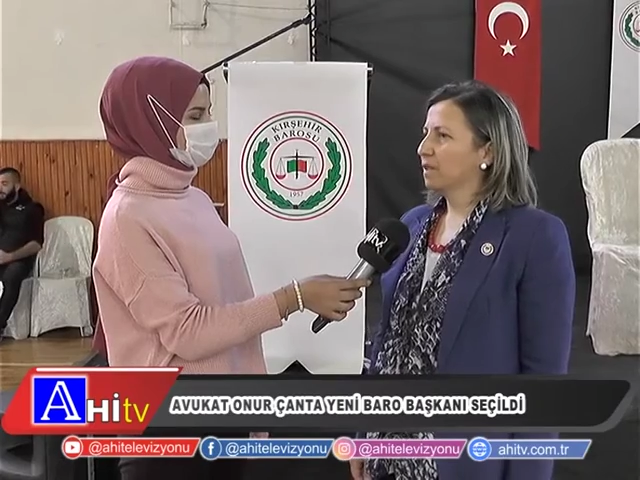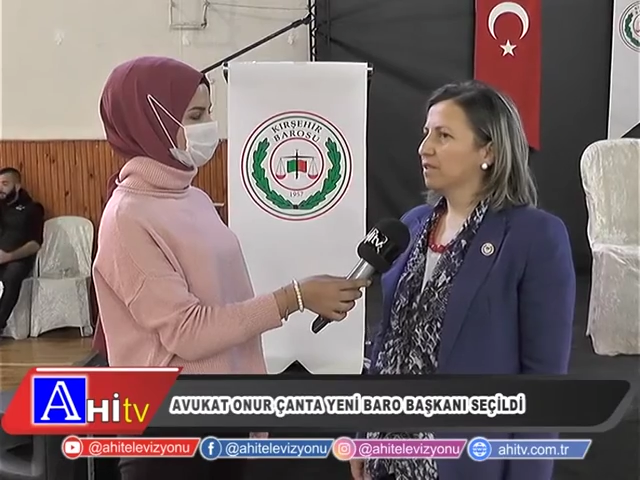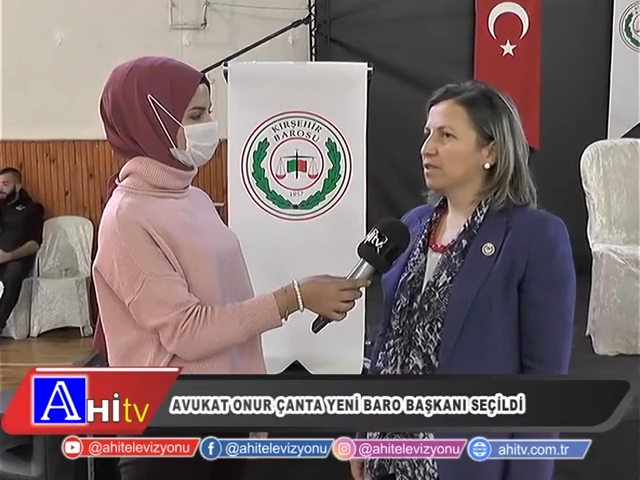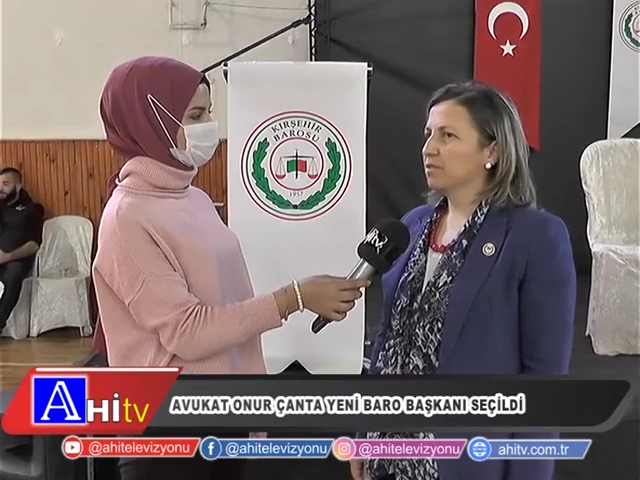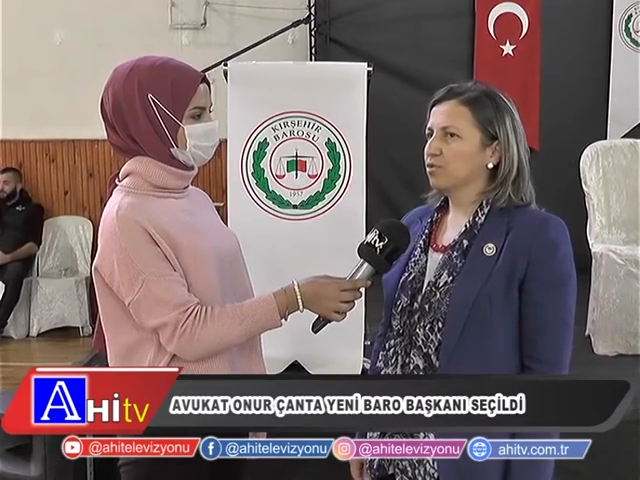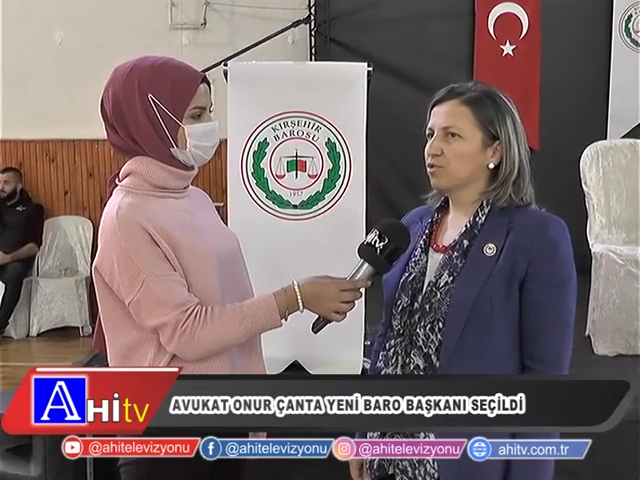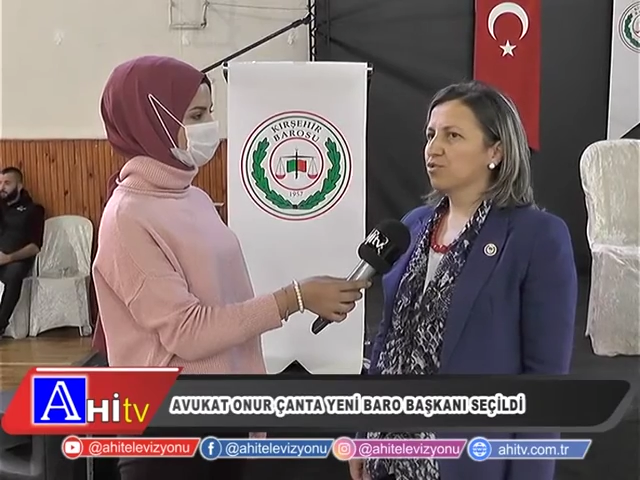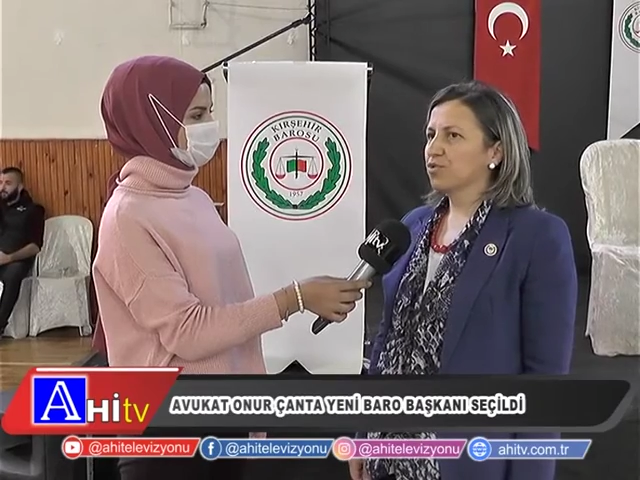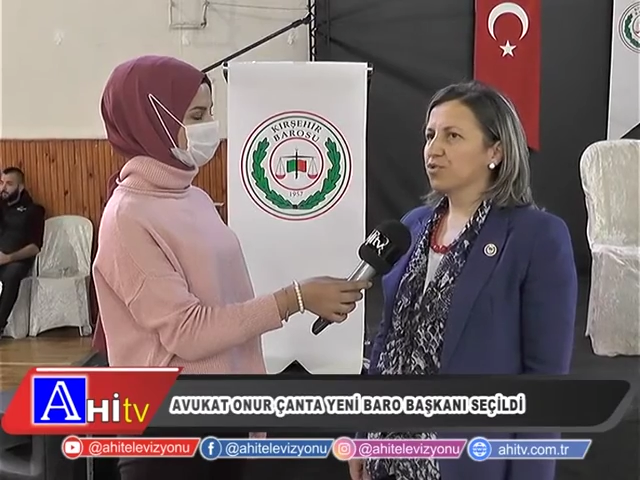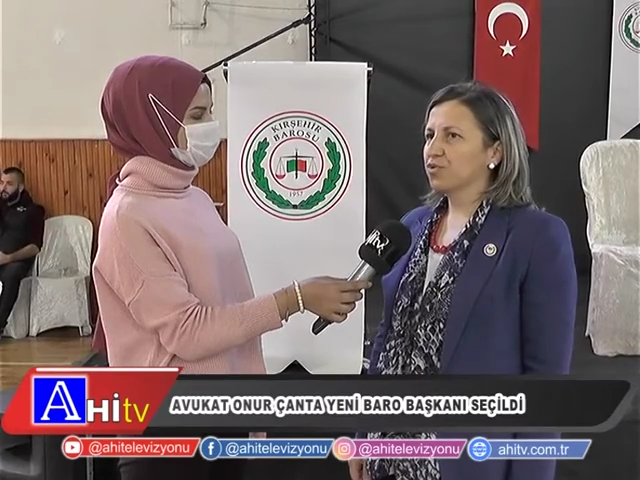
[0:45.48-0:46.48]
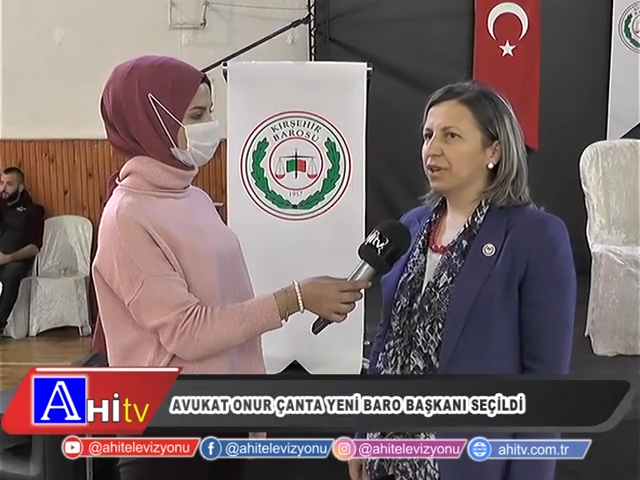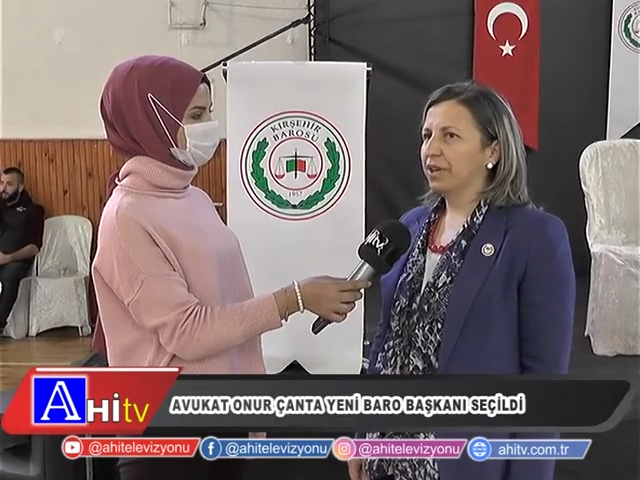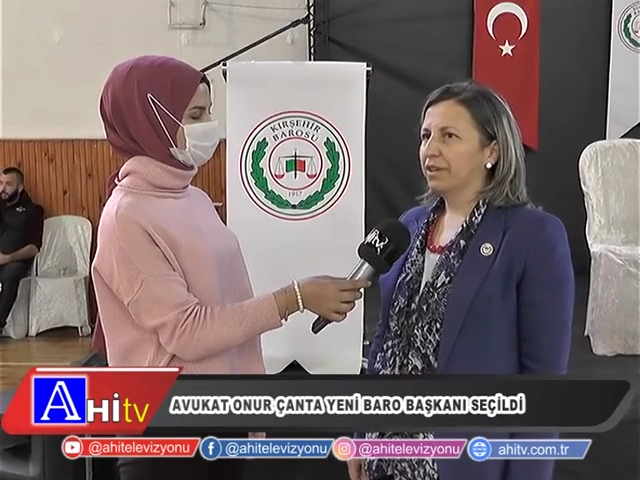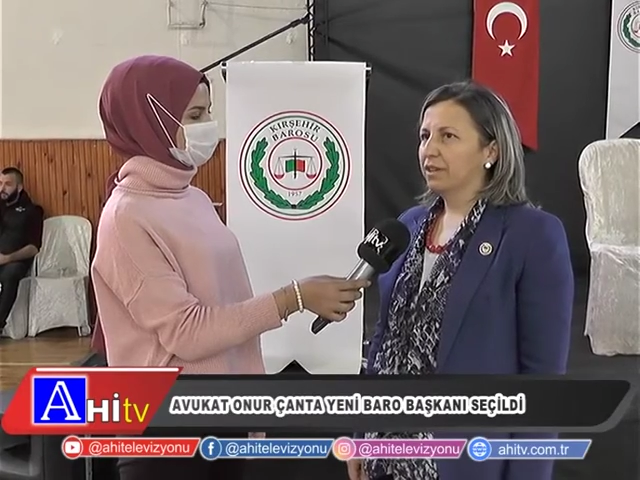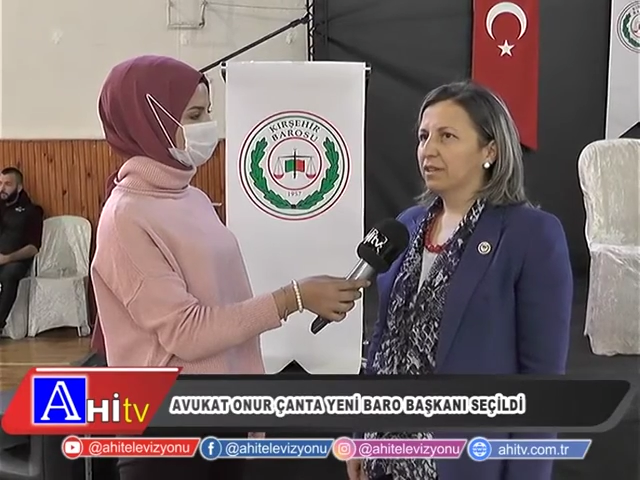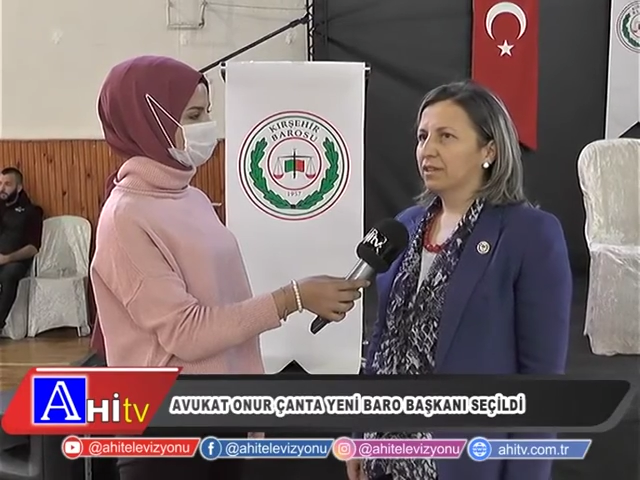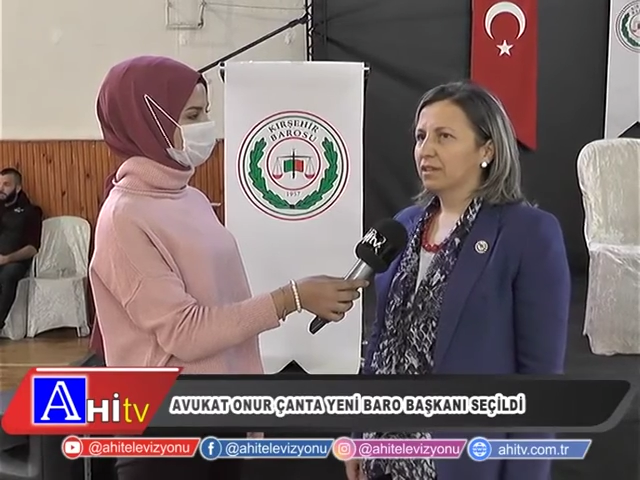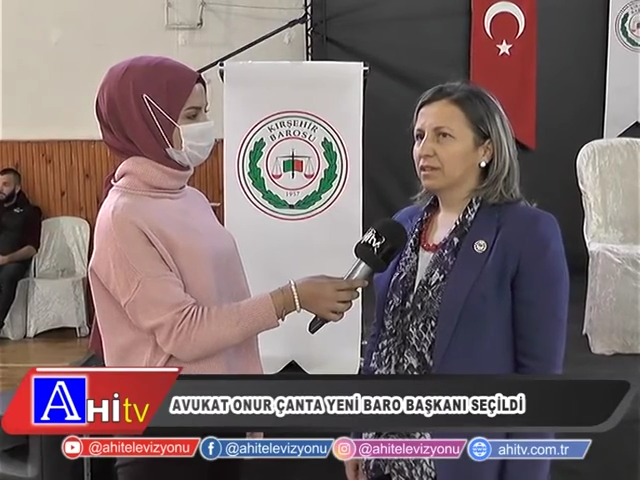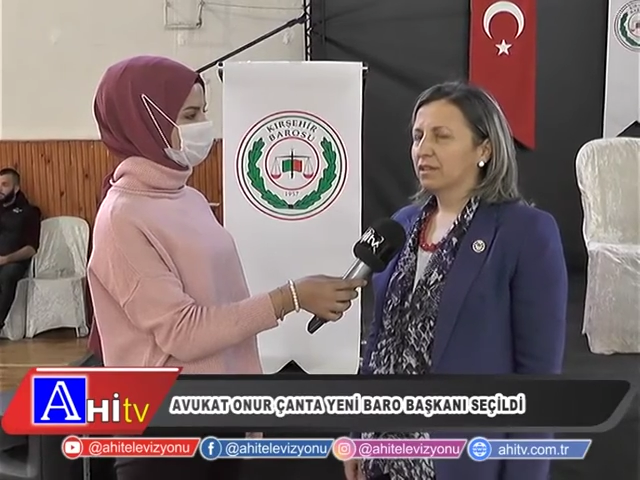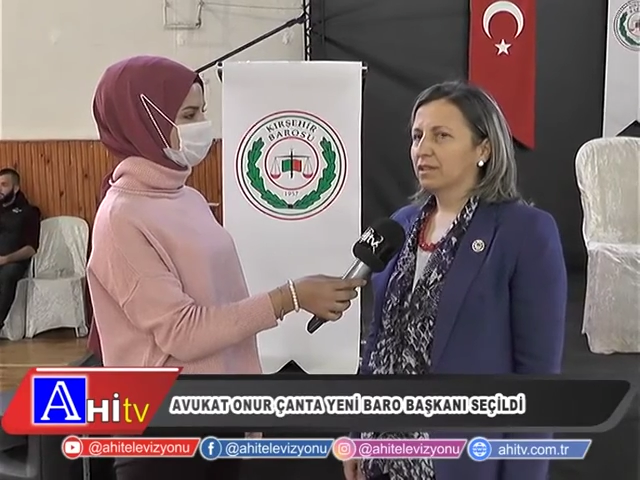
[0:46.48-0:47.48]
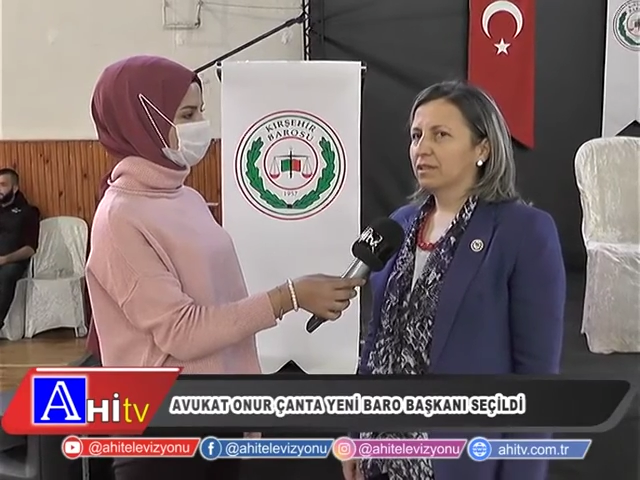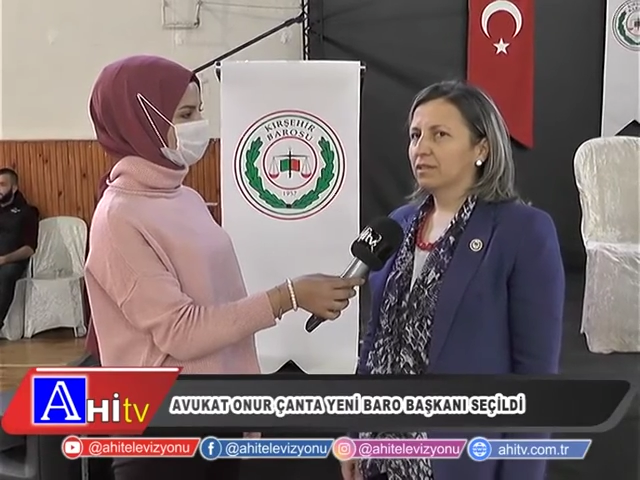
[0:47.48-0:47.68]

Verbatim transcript: Seçim sonucunda e,